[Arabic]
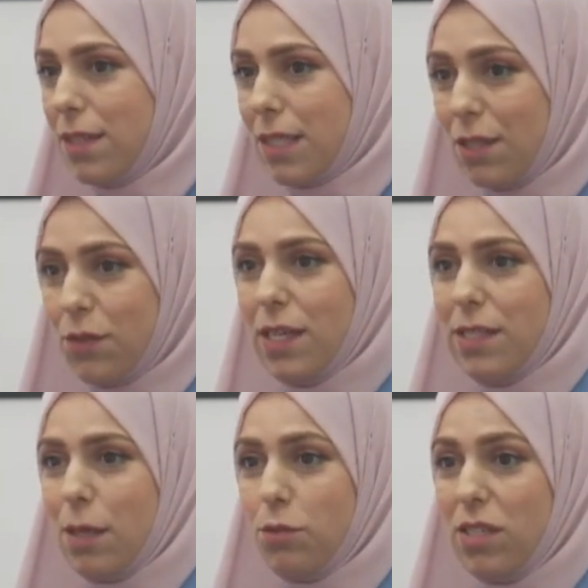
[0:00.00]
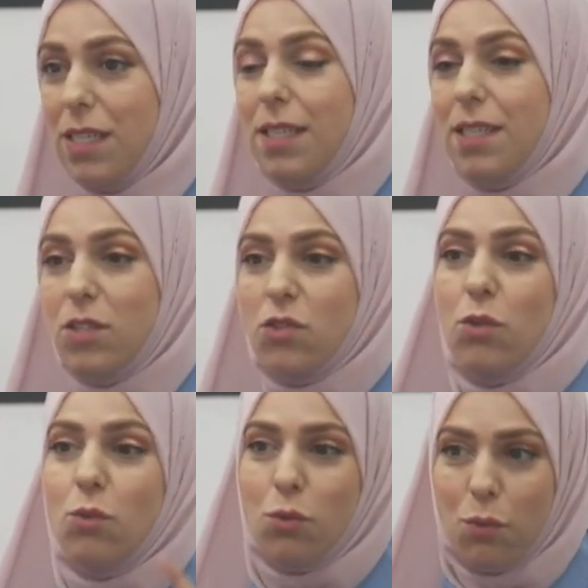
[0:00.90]
دخل في اكتئاب شديد لدرجه
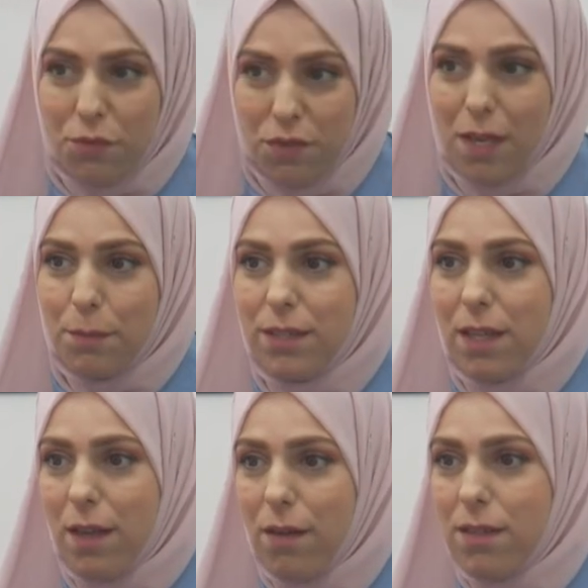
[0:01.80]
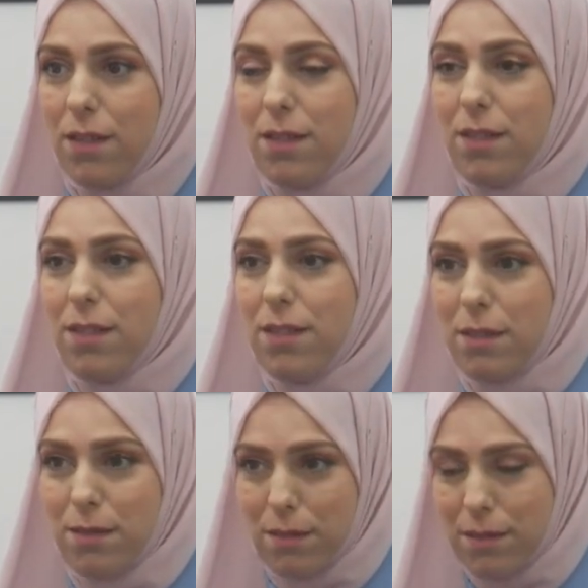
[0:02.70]
انه توفي بعدها
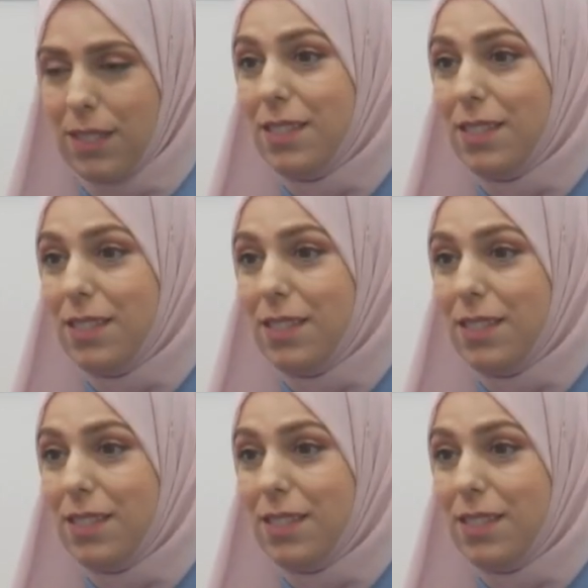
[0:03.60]
آه،